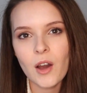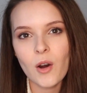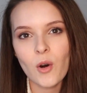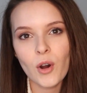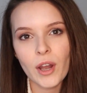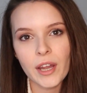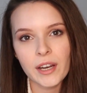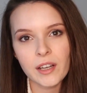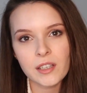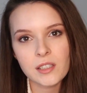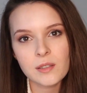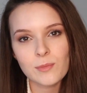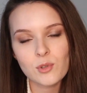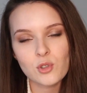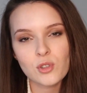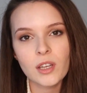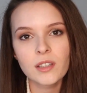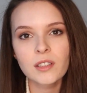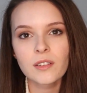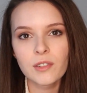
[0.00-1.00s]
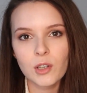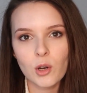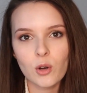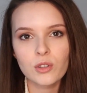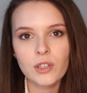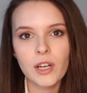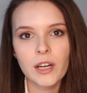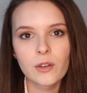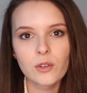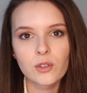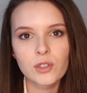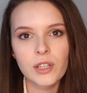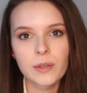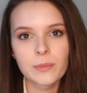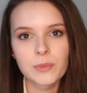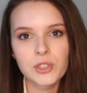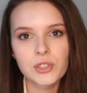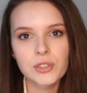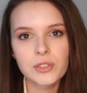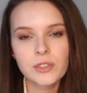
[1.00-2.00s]
O Erasmus'tan da vloglar
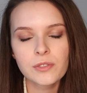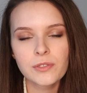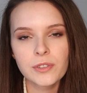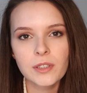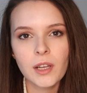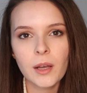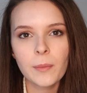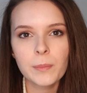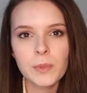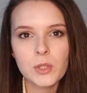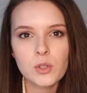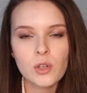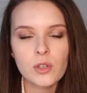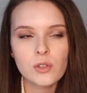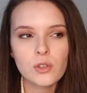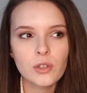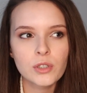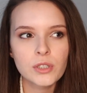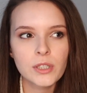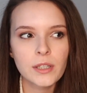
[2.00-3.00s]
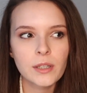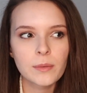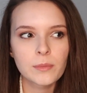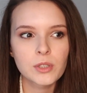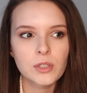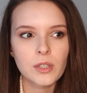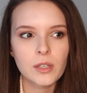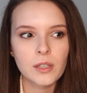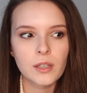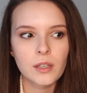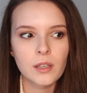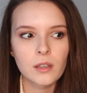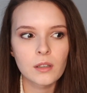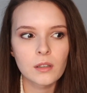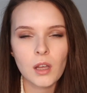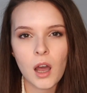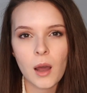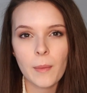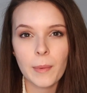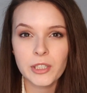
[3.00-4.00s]
yüklemişti falan. Bir süre sonra şey demişti hani
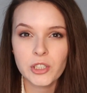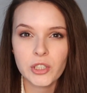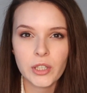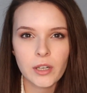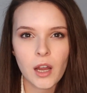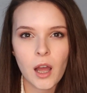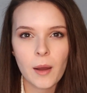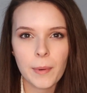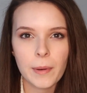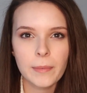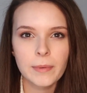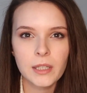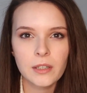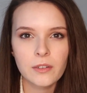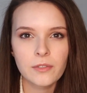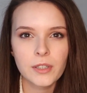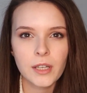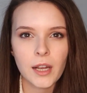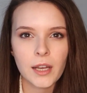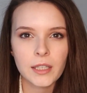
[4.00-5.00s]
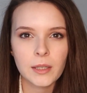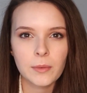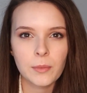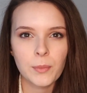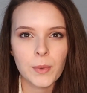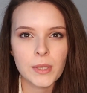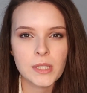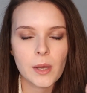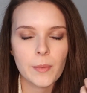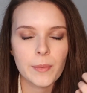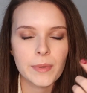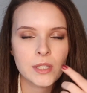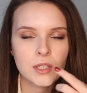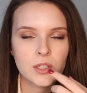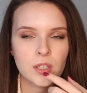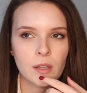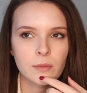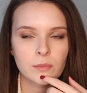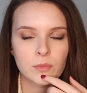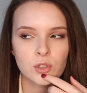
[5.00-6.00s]
daha başka ne yapabilirim falan gibi mesela
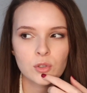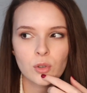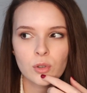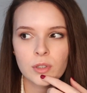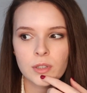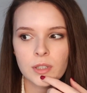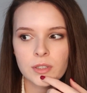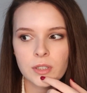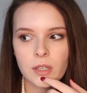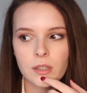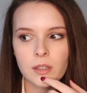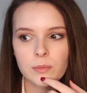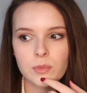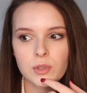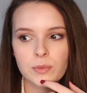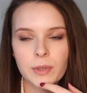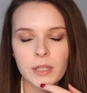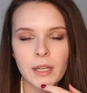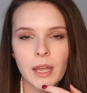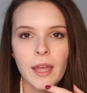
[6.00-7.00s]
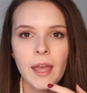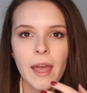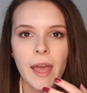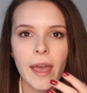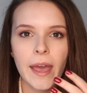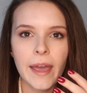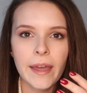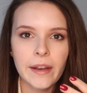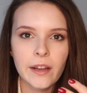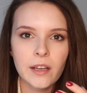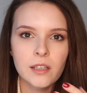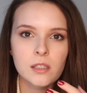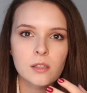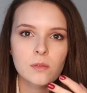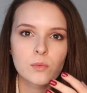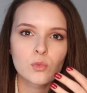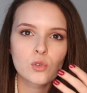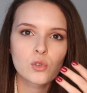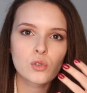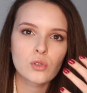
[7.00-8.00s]
mesaj atmıştı. Ona da şey demiştim hani
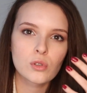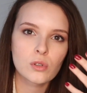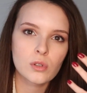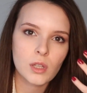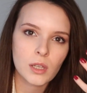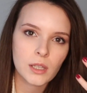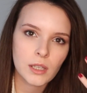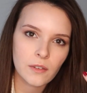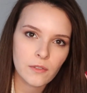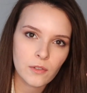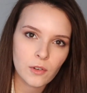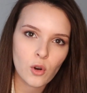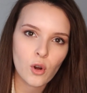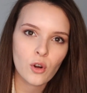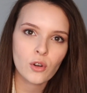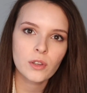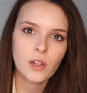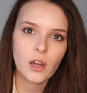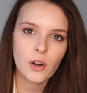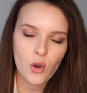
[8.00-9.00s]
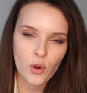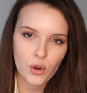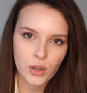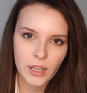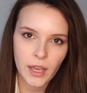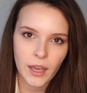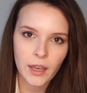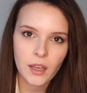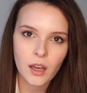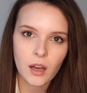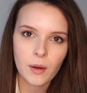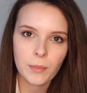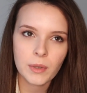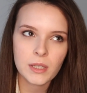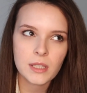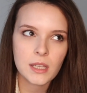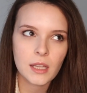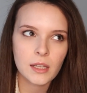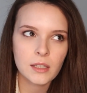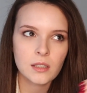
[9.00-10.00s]
Erasmus YouTube'daki vloglar okey
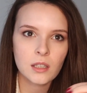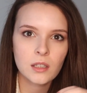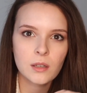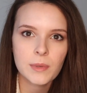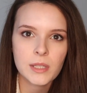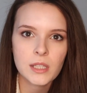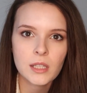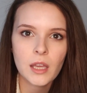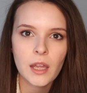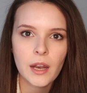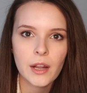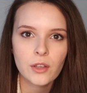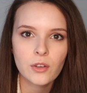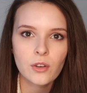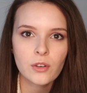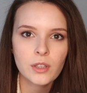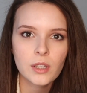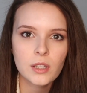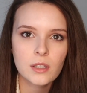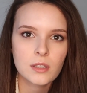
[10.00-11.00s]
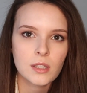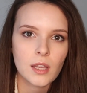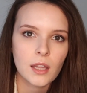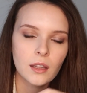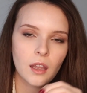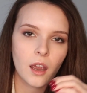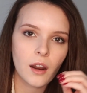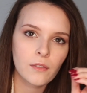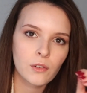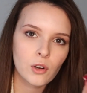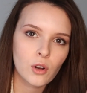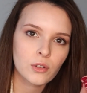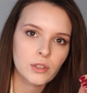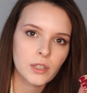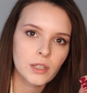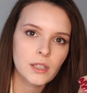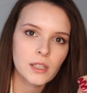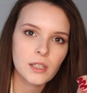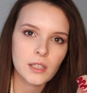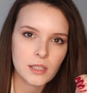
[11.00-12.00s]
ama seni tanıması gerekiyor ki insanlar
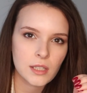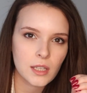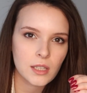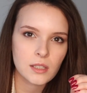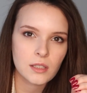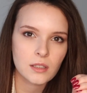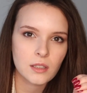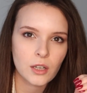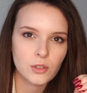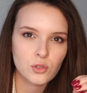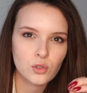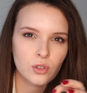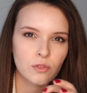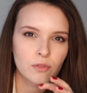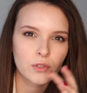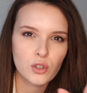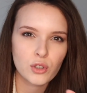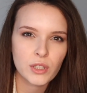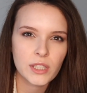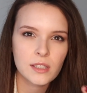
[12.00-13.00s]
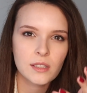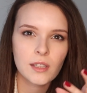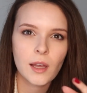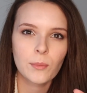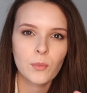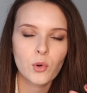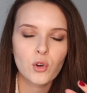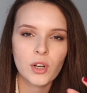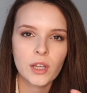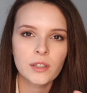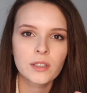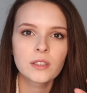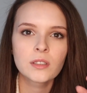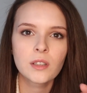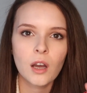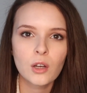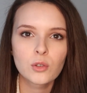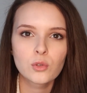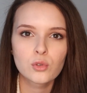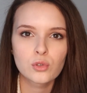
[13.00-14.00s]
vloglarını izlesinler. Çünkü vlog izlenme
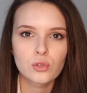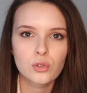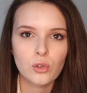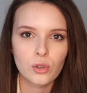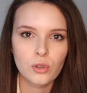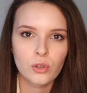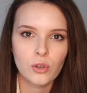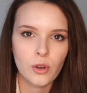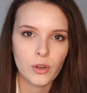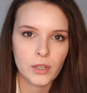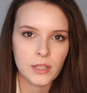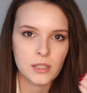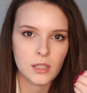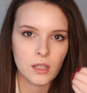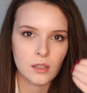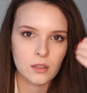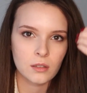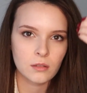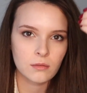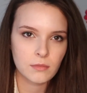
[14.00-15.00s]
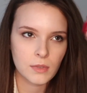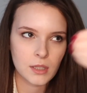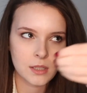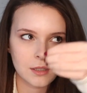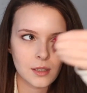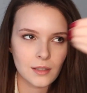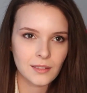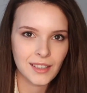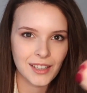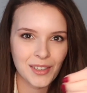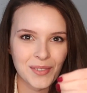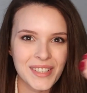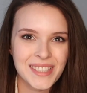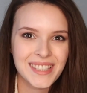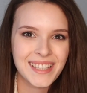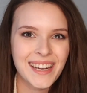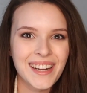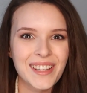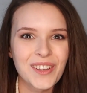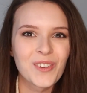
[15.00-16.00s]
oranları daha düşük oluyor. İnsanın insanı
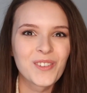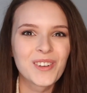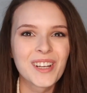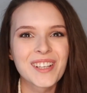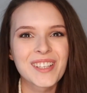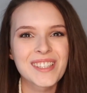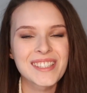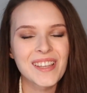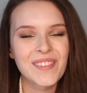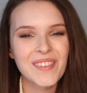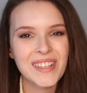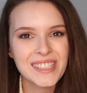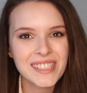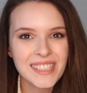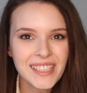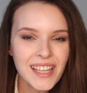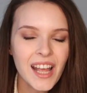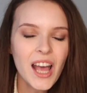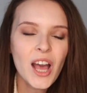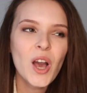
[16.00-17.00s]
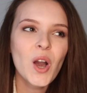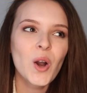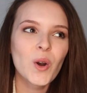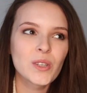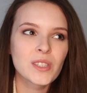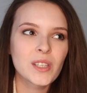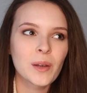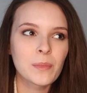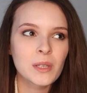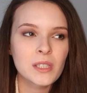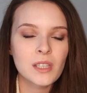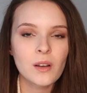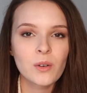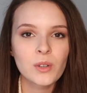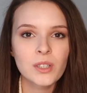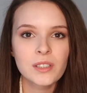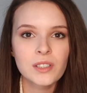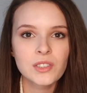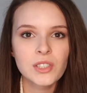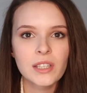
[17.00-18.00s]
tanıması gerekiyor vlog izlemek için. O yüzden
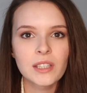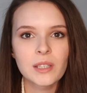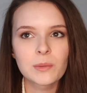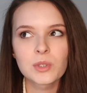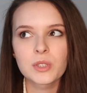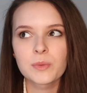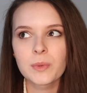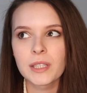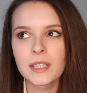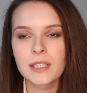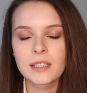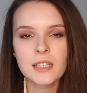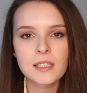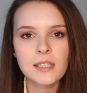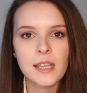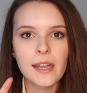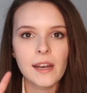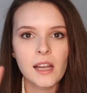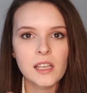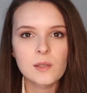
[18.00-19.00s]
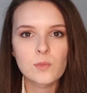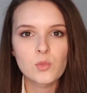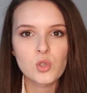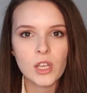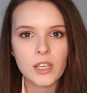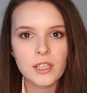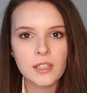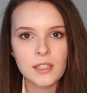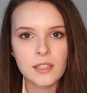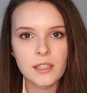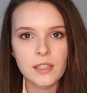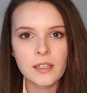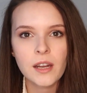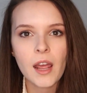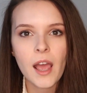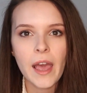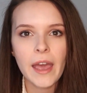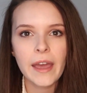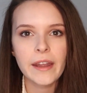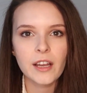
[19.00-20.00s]
mesela ona da şey demiştim hani nasıl Erasmus'a gidilir?
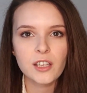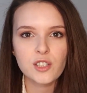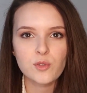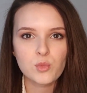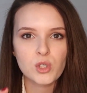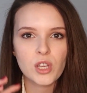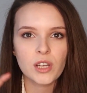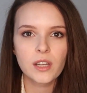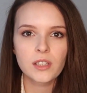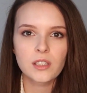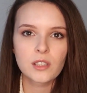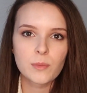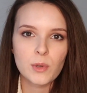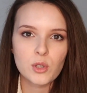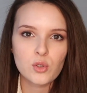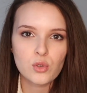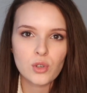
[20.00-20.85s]
Erasmus'a katılma